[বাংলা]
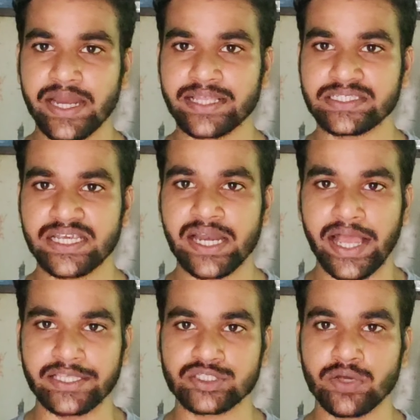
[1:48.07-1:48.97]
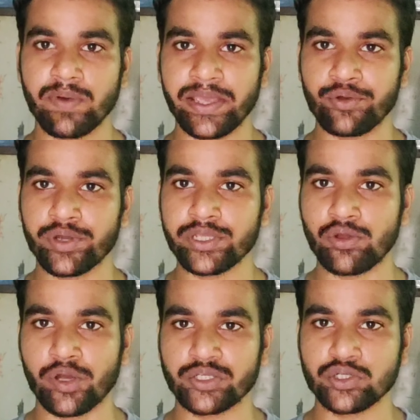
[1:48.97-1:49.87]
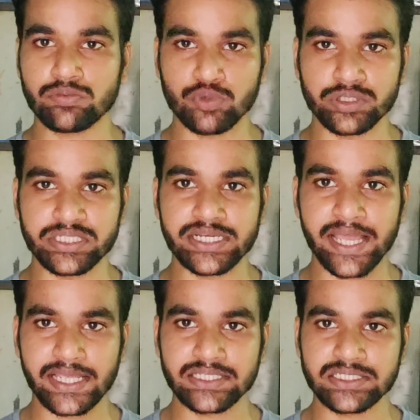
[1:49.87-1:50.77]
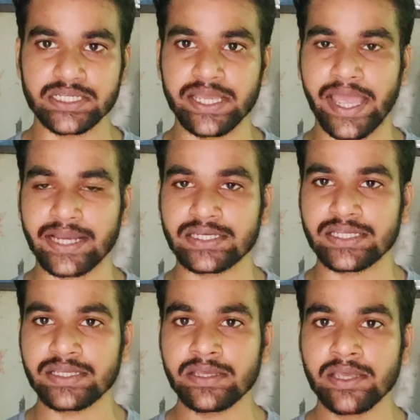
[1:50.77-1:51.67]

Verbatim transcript: রাজ্যের আইনসভায় ওই নয়জন মন্ত্রীর অ্যাগেনস্টে একটি